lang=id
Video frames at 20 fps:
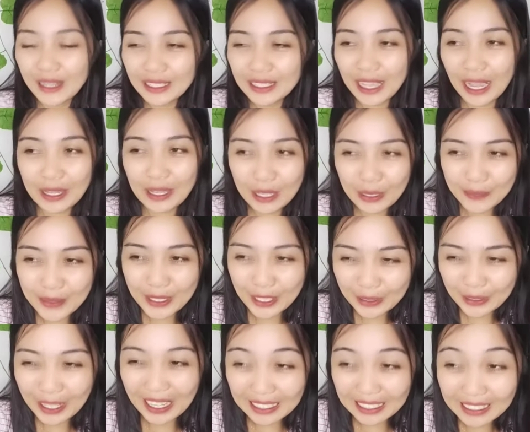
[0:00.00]
kayak
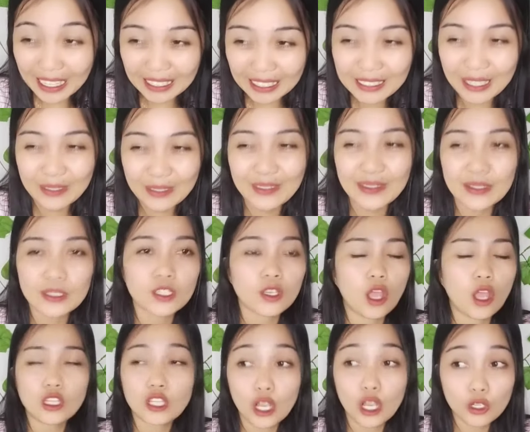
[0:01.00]
27 derajat yo ya, tak
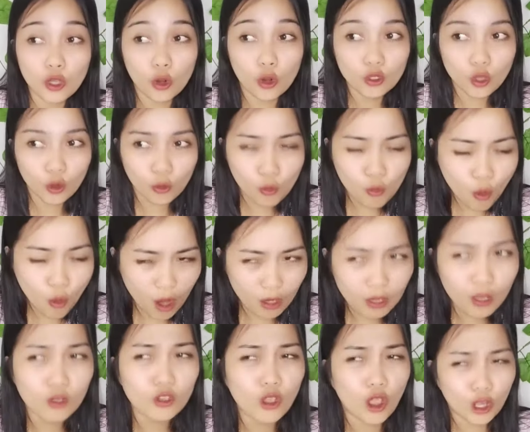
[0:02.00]
kayak ganjaran semua
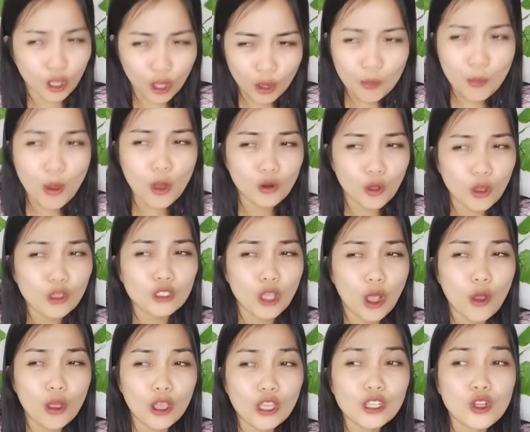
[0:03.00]
akeh tak kayak barokah
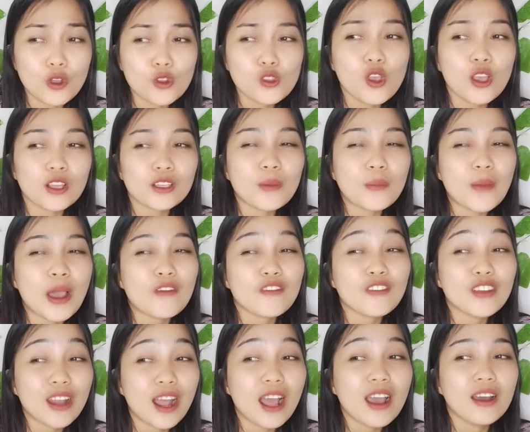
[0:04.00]
tak kayak ridho tak kayak
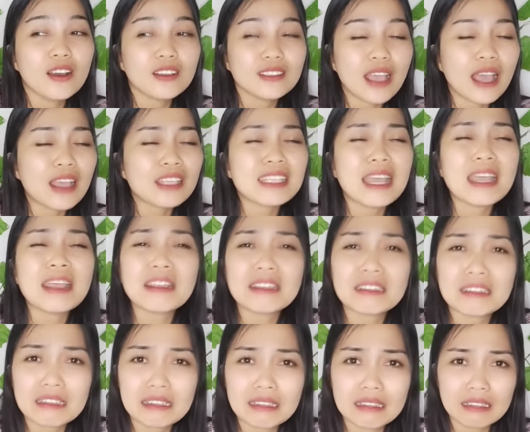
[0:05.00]
maghfirah gak
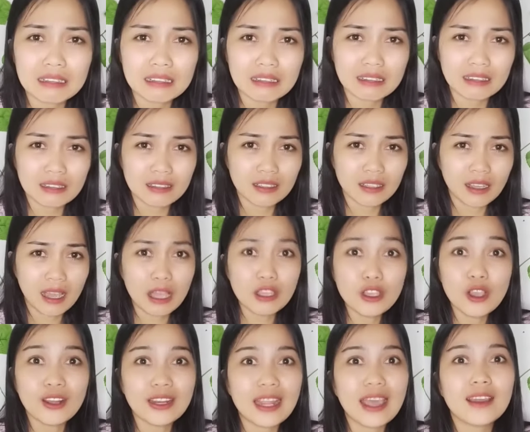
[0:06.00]
gadet
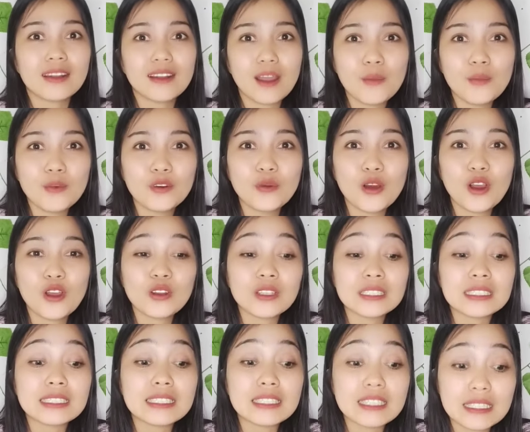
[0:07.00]
ayo nek anakmu mau mbok
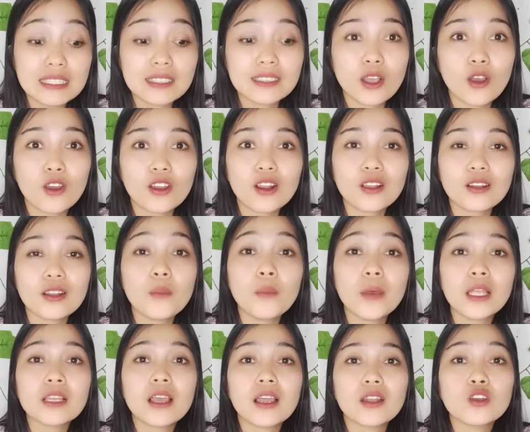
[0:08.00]
cintes kira-kira
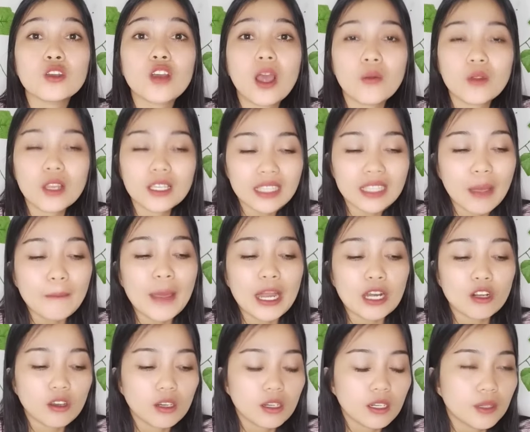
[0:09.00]
sampean karo Gusti Allah
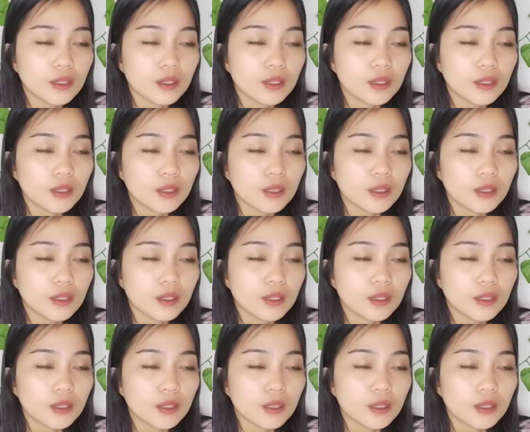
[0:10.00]
diapakno